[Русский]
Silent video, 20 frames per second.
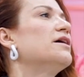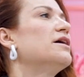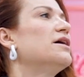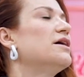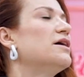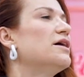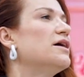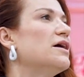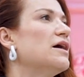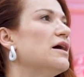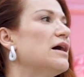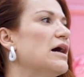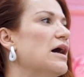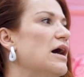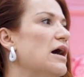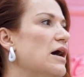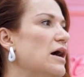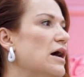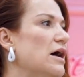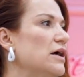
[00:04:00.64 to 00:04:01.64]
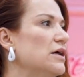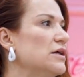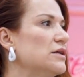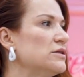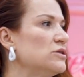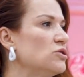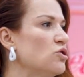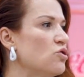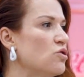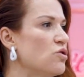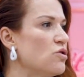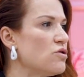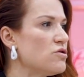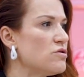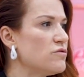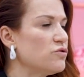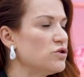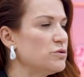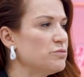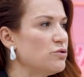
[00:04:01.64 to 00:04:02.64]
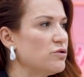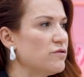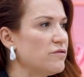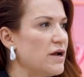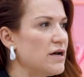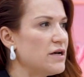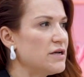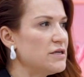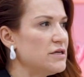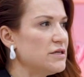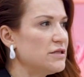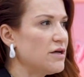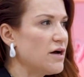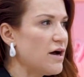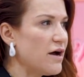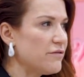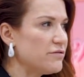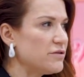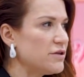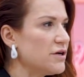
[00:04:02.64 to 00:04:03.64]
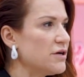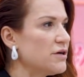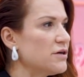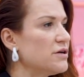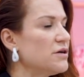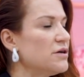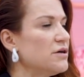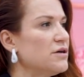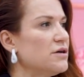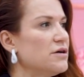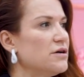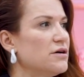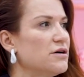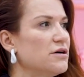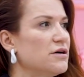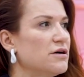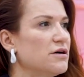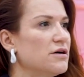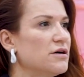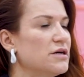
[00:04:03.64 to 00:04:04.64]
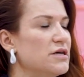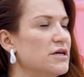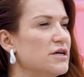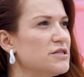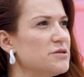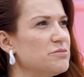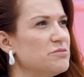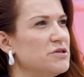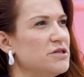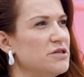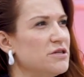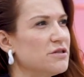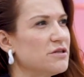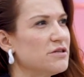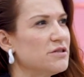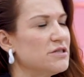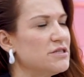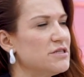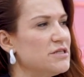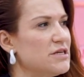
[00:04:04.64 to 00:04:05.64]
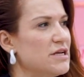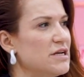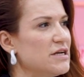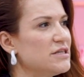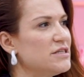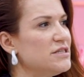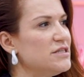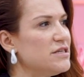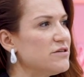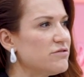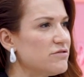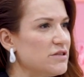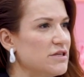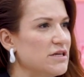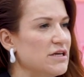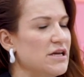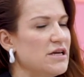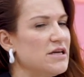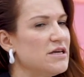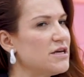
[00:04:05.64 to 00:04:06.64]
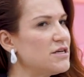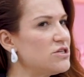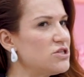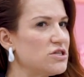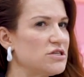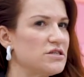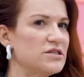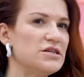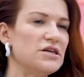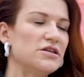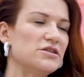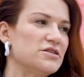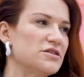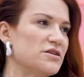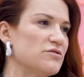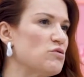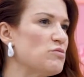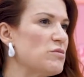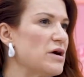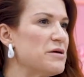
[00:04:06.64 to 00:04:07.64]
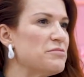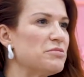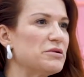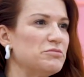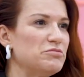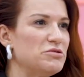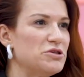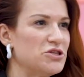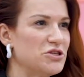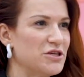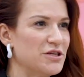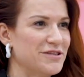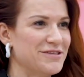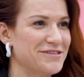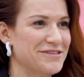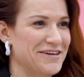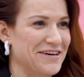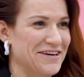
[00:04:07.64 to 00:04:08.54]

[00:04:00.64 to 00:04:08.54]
А, но вот буквально недавно а, я сменила на селективный. и я сейчас не назову, мои подписчики